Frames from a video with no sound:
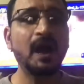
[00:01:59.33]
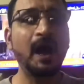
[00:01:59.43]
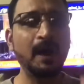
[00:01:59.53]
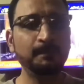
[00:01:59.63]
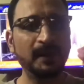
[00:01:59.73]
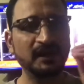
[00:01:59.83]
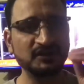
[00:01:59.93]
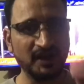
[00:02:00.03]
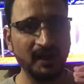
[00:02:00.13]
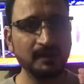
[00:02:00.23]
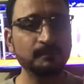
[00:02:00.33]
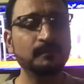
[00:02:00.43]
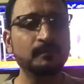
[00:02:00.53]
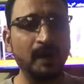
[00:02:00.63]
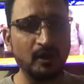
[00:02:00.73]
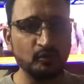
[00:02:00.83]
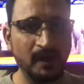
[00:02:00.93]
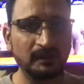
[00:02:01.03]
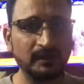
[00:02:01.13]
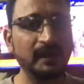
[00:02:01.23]
आप पहले जाएं मालूम
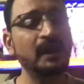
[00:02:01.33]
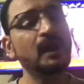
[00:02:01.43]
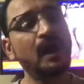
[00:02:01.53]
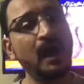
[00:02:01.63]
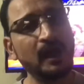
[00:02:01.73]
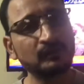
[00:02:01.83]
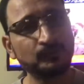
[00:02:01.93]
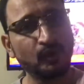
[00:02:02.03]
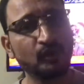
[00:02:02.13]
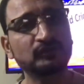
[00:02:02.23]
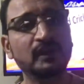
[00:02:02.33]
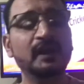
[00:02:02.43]
लें आस पड़ोस से